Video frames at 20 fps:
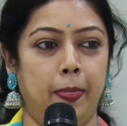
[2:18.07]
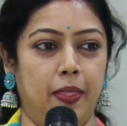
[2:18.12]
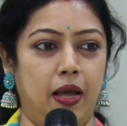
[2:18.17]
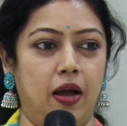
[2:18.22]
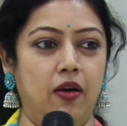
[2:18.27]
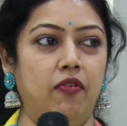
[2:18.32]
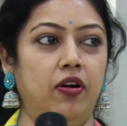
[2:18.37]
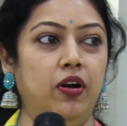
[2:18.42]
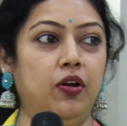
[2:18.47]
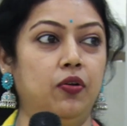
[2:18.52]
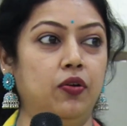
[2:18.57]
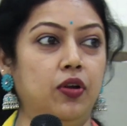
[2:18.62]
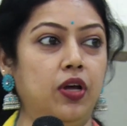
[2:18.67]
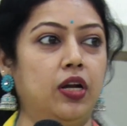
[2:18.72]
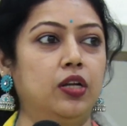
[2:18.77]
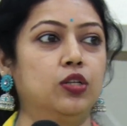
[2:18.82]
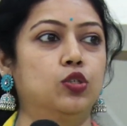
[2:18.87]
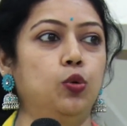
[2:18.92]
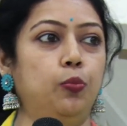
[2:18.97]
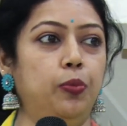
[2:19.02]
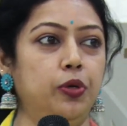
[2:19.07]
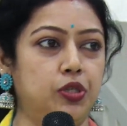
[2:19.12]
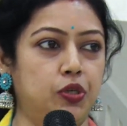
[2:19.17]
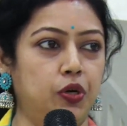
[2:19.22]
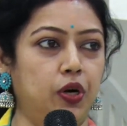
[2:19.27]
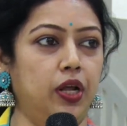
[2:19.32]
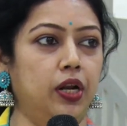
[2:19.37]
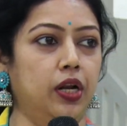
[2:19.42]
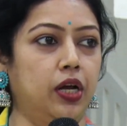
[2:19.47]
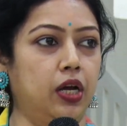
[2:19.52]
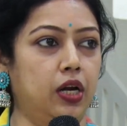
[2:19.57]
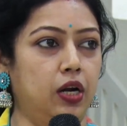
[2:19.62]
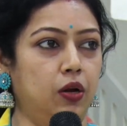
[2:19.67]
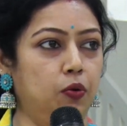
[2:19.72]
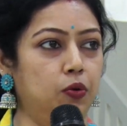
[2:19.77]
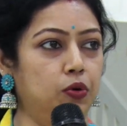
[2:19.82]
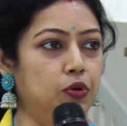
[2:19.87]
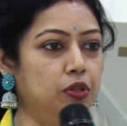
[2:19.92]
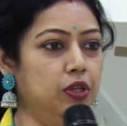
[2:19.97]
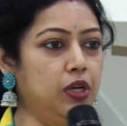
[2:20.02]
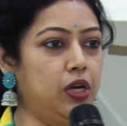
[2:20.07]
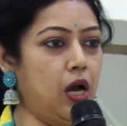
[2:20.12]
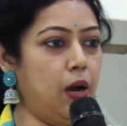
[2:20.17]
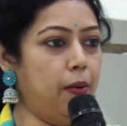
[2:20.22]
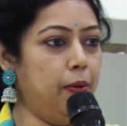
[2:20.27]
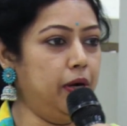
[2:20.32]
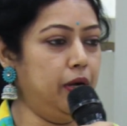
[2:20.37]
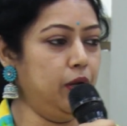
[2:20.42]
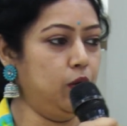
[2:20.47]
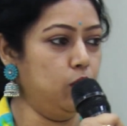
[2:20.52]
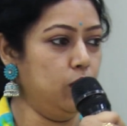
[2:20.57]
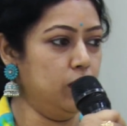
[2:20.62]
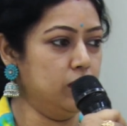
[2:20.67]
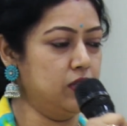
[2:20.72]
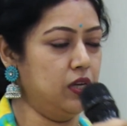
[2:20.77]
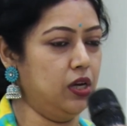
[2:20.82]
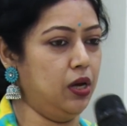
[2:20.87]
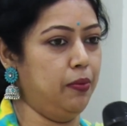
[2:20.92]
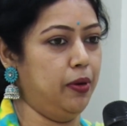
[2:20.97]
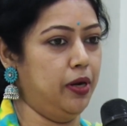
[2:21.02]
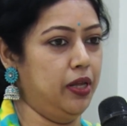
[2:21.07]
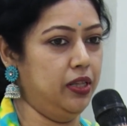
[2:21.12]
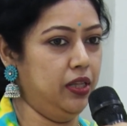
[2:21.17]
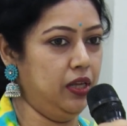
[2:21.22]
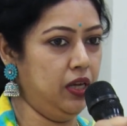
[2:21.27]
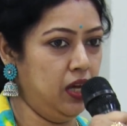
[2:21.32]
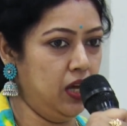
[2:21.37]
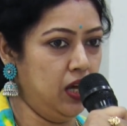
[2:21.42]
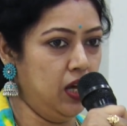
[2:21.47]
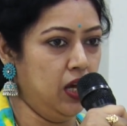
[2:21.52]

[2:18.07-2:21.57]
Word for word: నా వాళ్ళు ఉన్నారని చూపించుకోవడానికన్నా ఉంటుంది కాబట్టి కుల సంఘం అనేది